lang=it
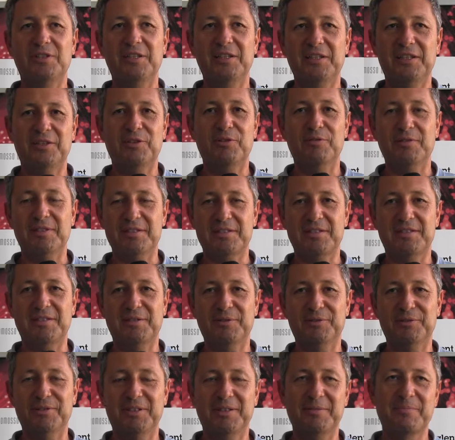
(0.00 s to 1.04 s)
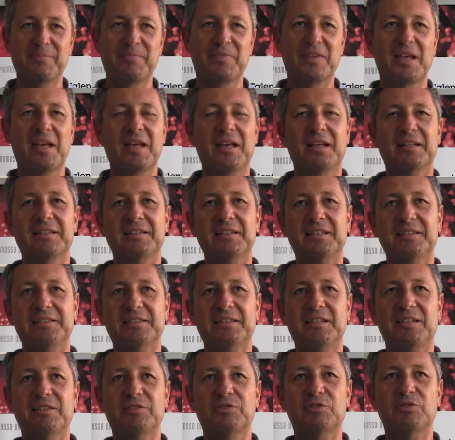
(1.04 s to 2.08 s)
di innovazione, nel
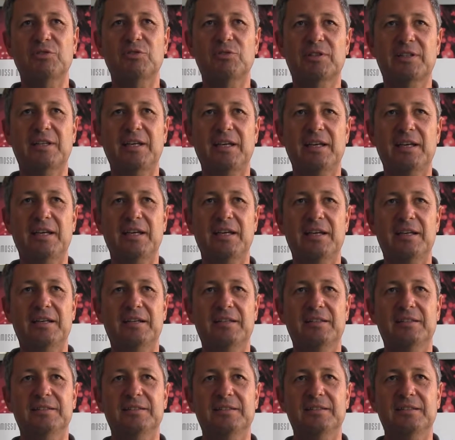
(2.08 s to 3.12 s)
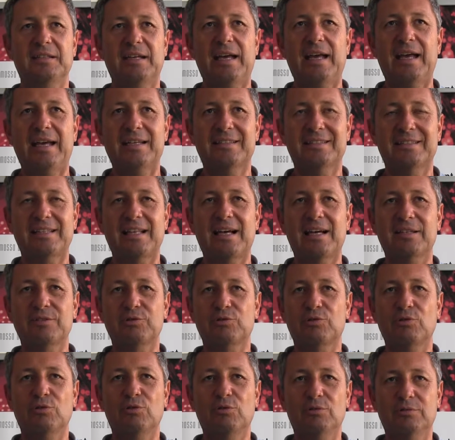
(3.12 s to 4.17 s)
senso che è
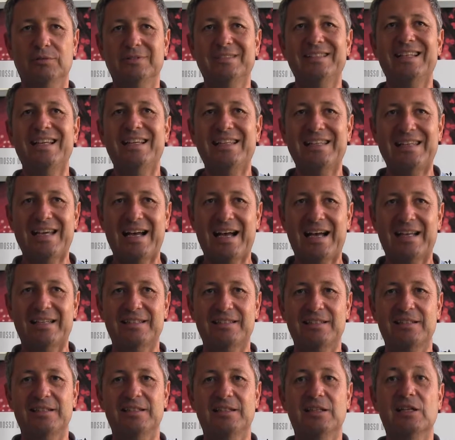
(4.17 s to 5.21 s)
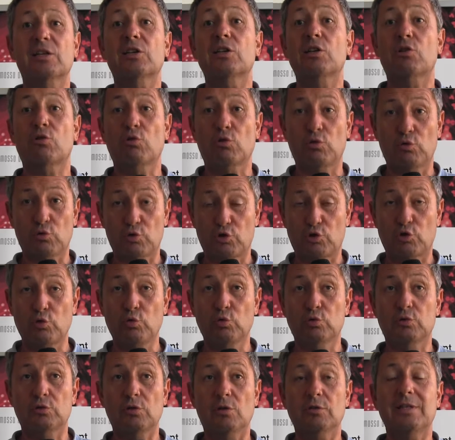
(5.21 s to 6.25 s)
stato negli anni
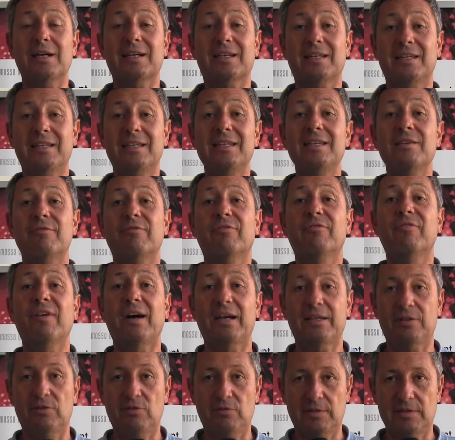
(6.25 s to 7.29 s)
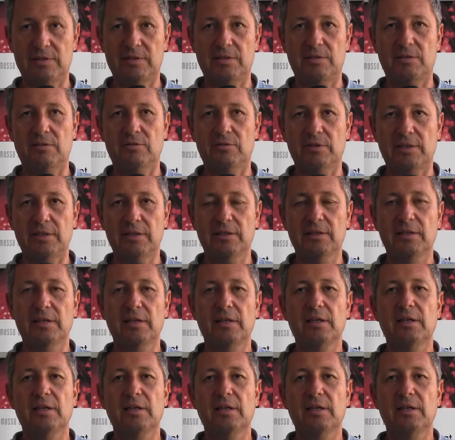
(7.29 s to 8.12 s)
riconosciuto da chi fa innovazione,